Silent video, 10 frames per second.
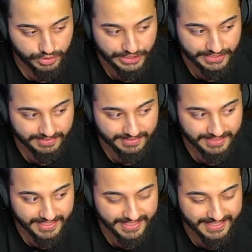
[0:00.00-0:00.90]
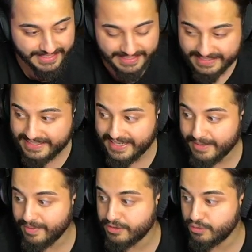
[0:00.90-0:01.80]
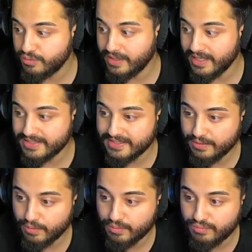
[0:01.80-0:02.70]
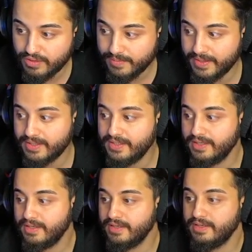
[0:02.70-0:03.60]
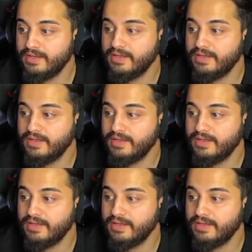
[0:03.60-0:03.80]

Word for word: çıkıntılara girintilere bak şu kaslı görüntüye bak ya.